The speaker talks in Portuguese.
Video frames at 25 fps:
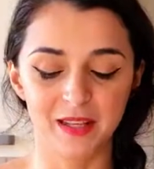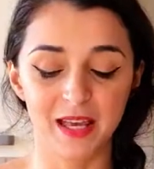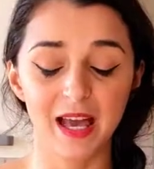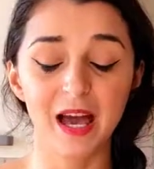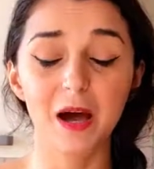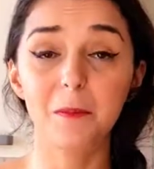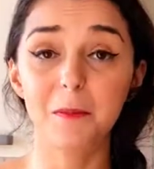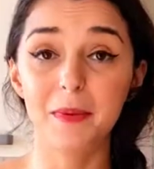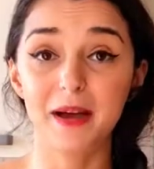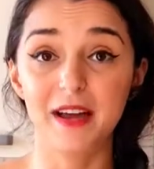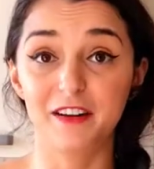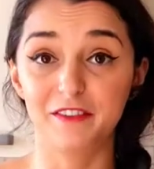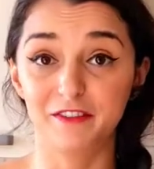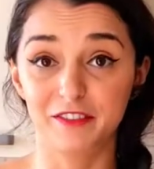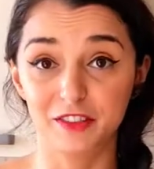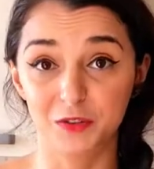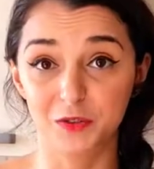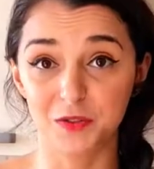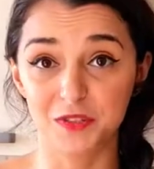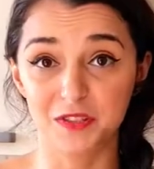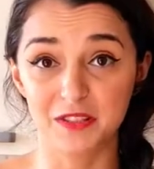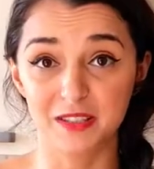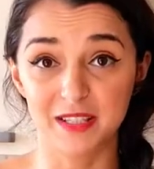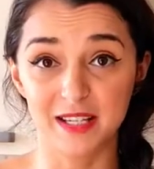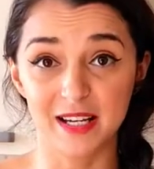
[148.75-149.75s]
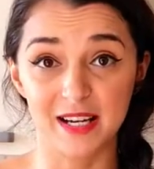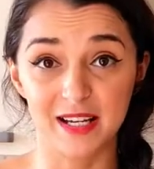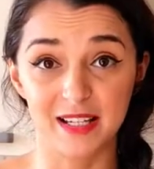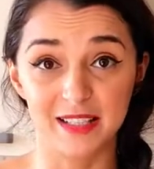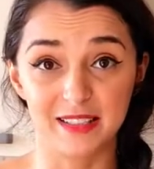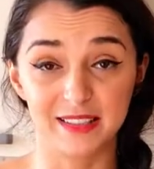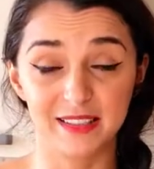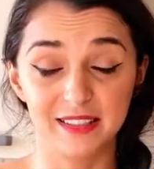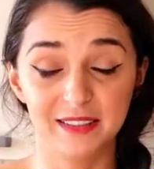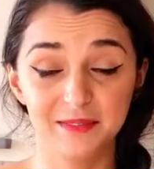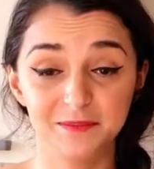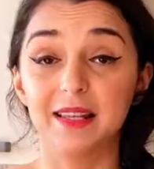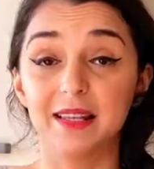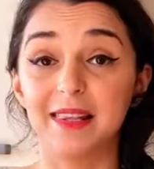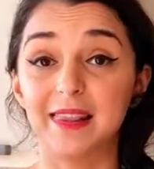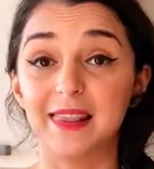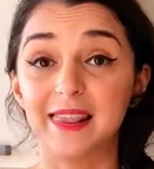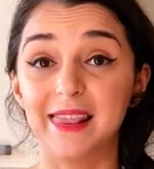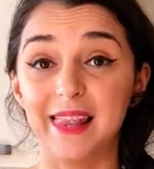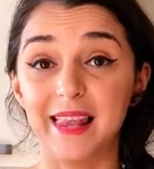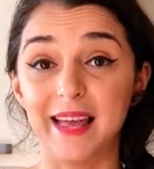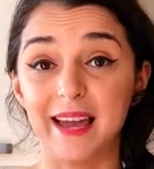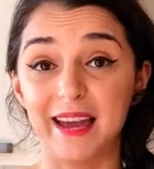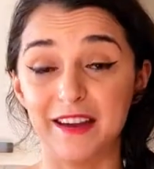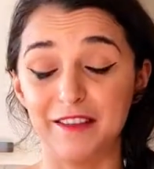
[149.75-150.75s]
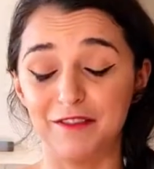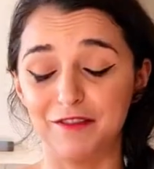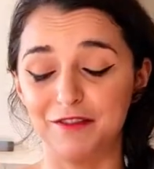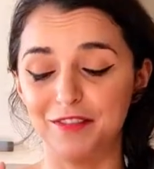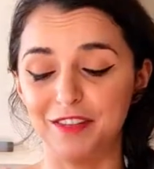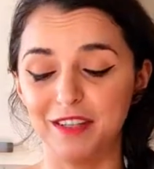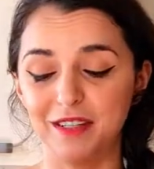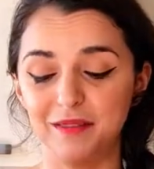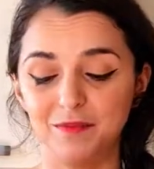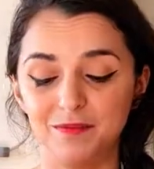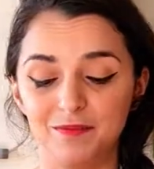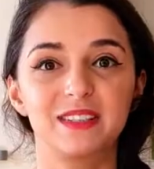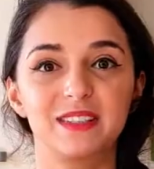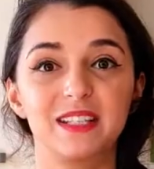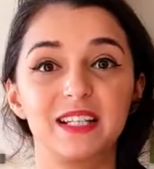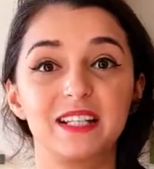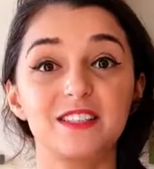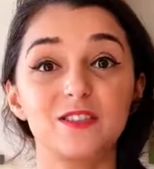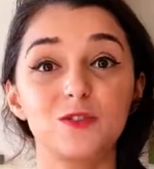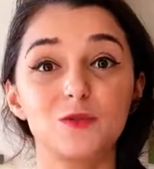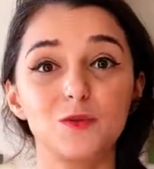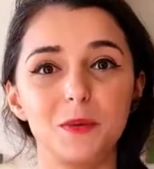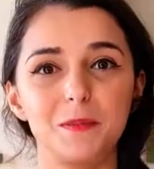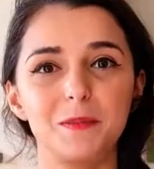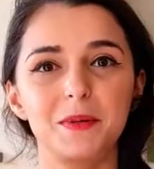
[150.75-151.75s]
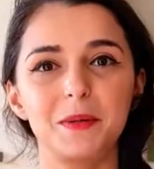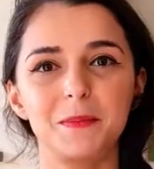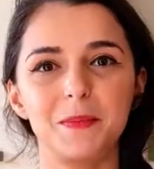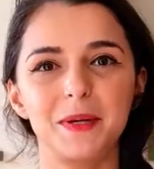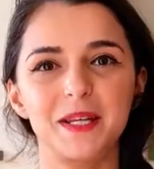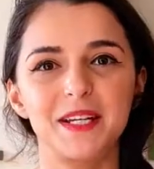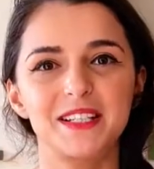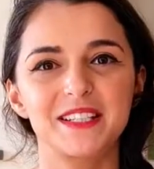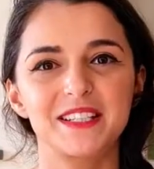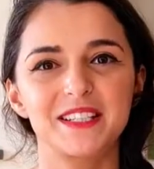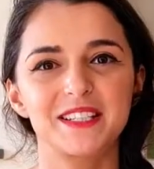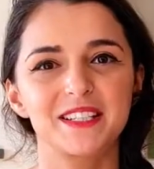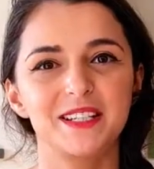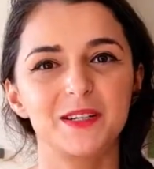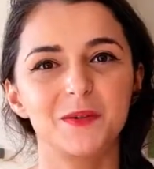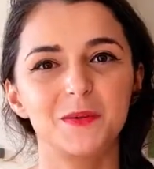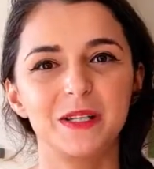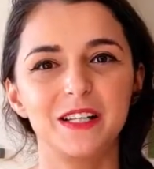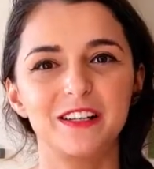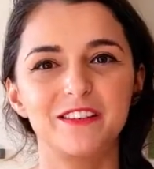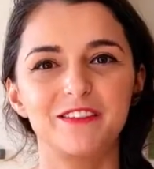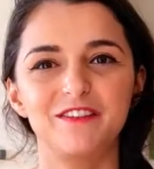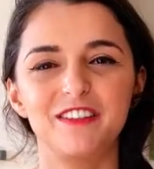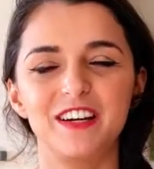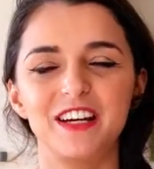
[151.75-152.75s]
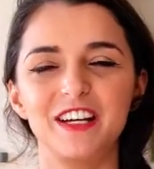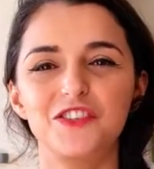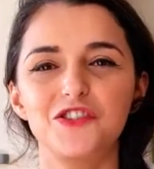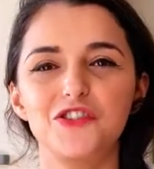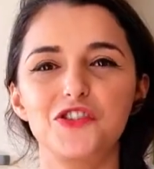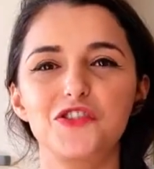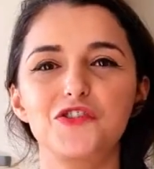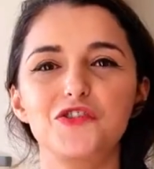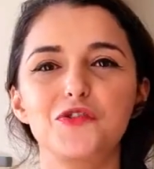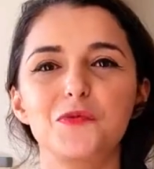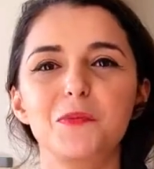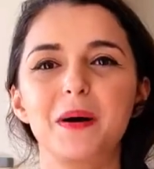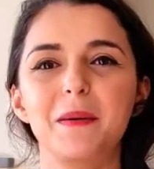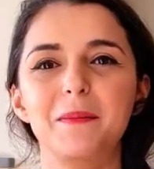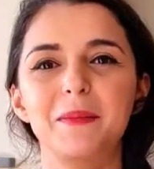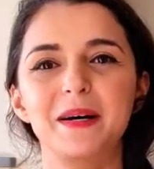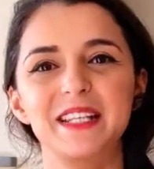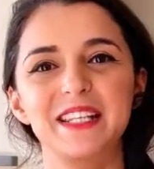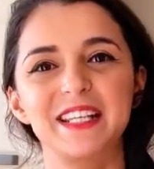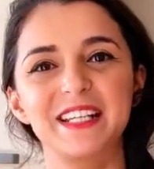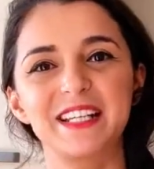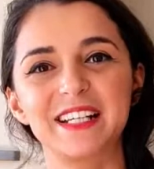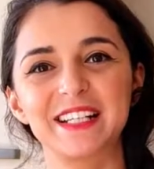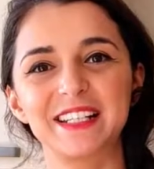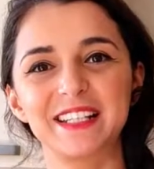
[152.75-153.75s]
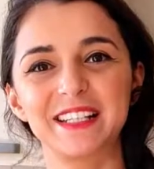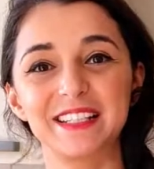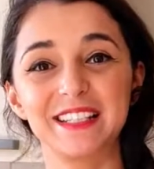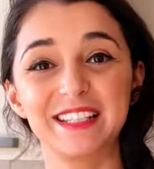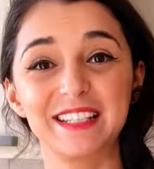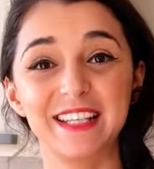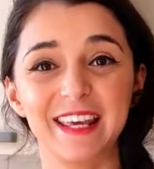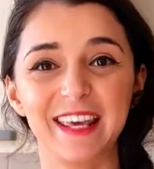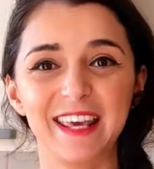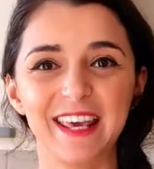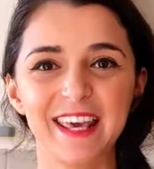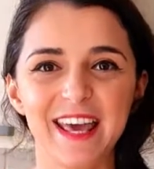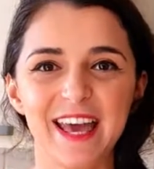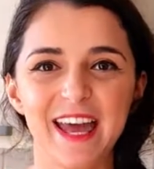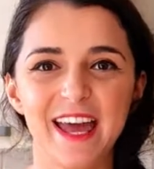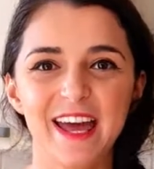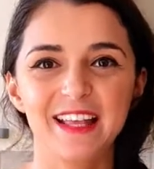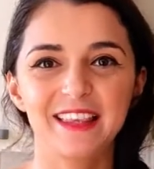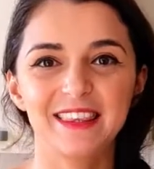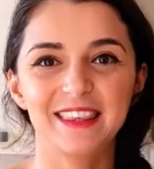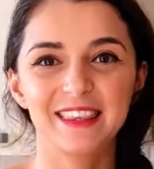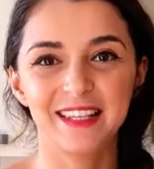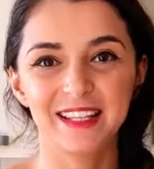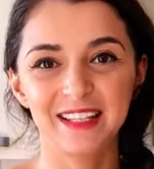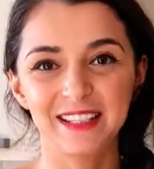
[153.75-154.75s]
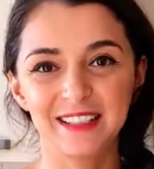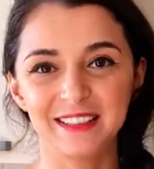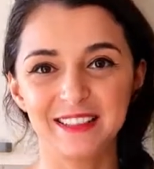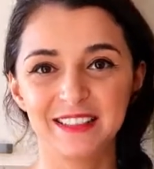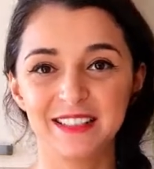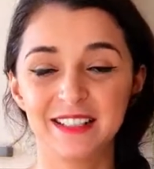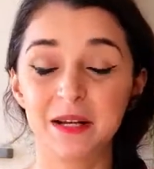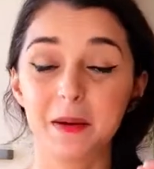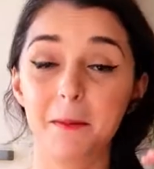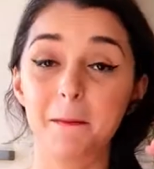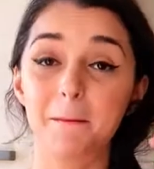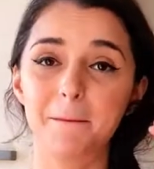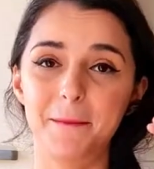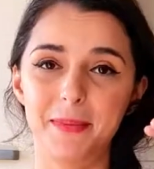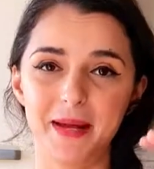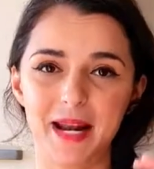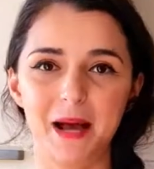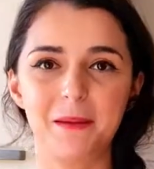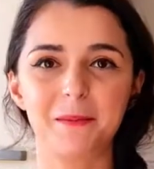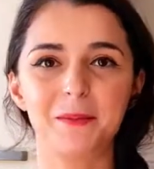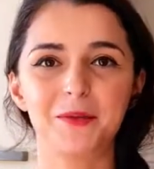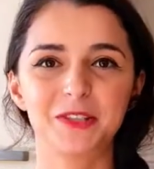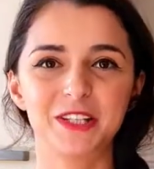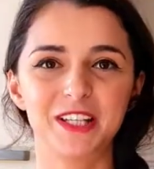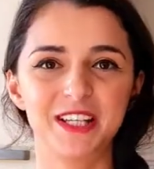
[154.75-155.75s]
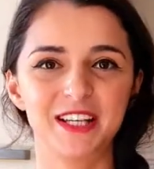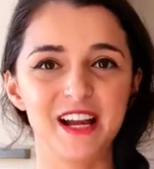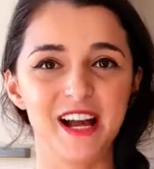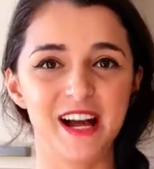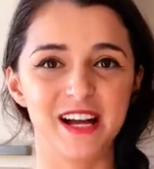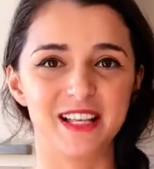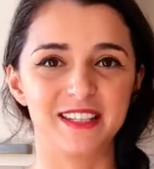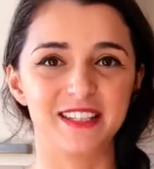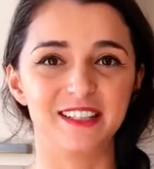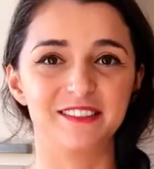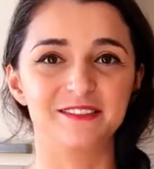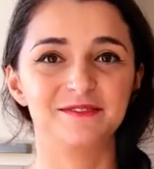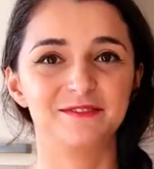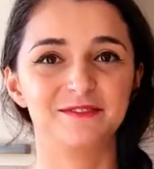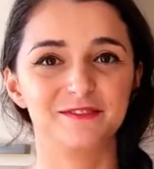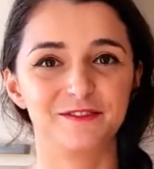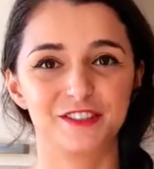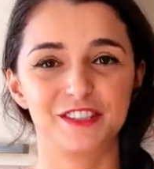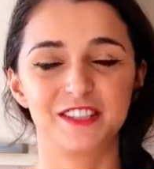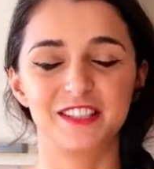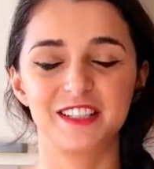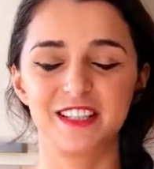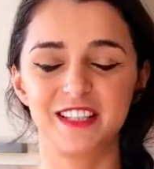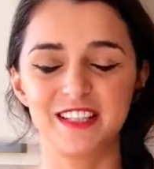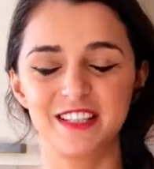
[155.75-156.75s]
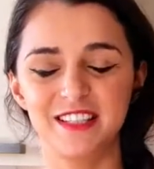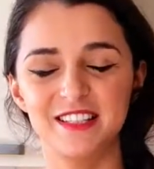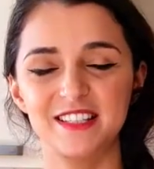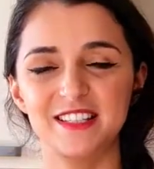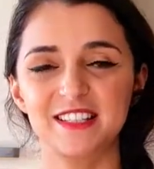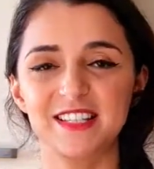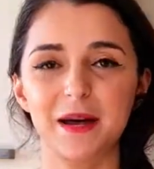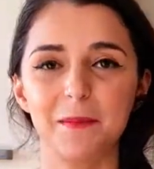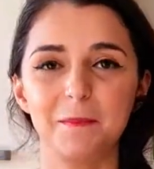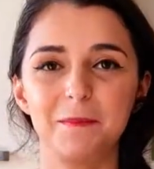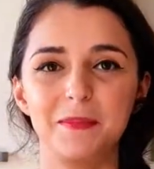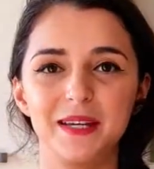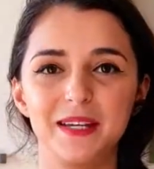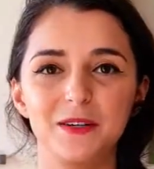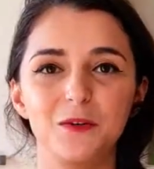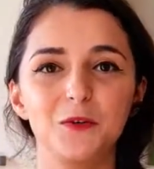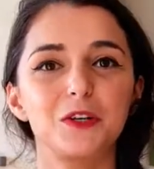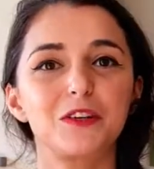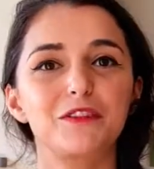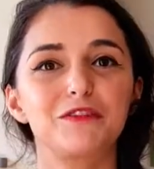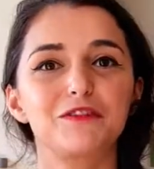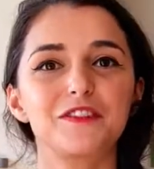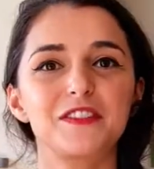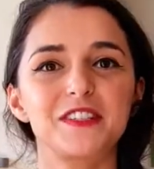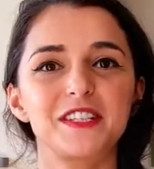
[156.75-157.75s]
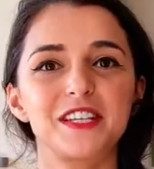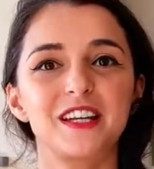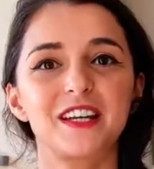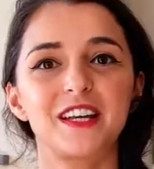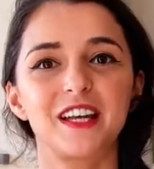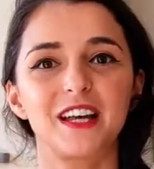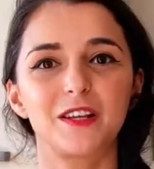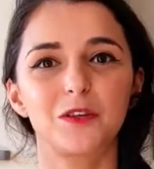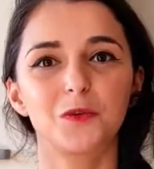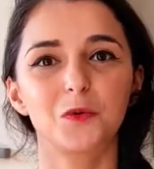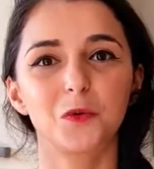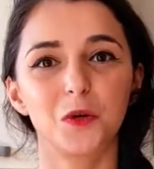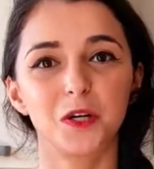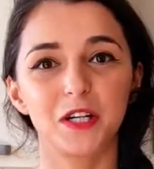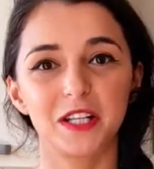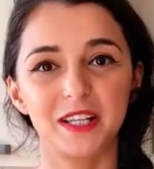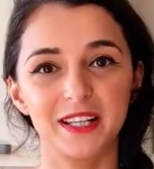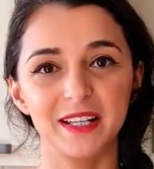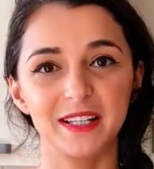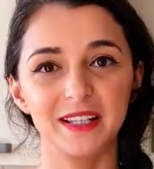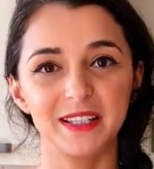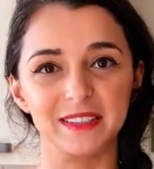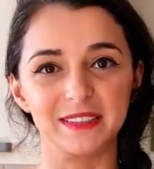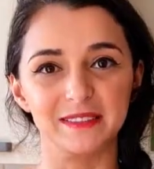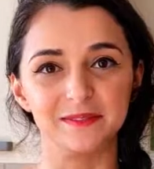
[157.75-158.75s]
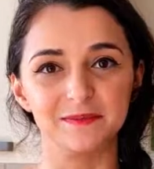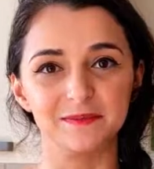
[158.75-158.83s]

É uma erva adocicada, leve na sua preparação, ele vai agir de uma maneira quieta para moderada. Você tem que saber o que você quer do hortelã.